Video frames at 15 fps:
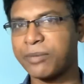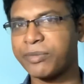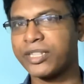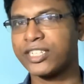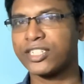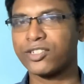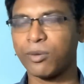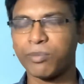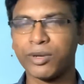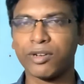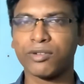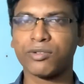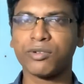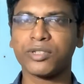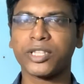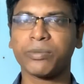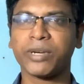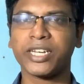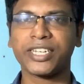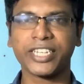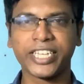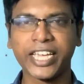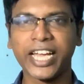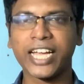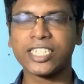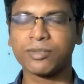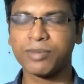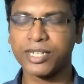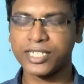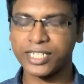সাংবাদিক সম্মেলন করতে পারেন কে
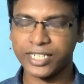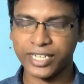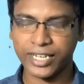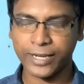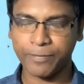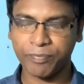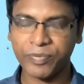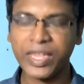আসবেন সেটা